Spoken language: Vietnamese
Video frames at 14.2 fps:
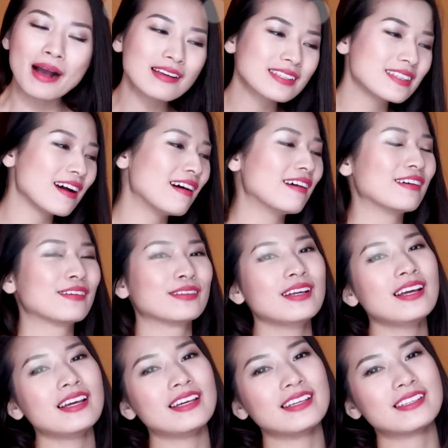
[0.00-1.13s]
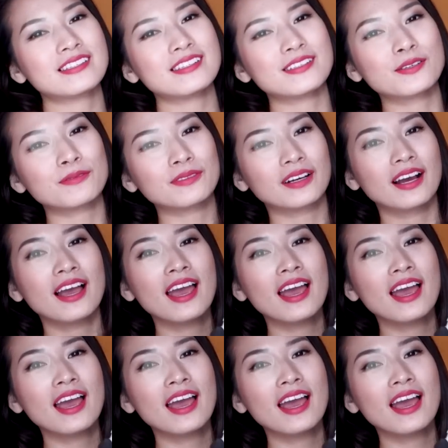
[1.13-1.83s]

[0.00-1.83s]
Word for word: bao giờ có thể sử dụng được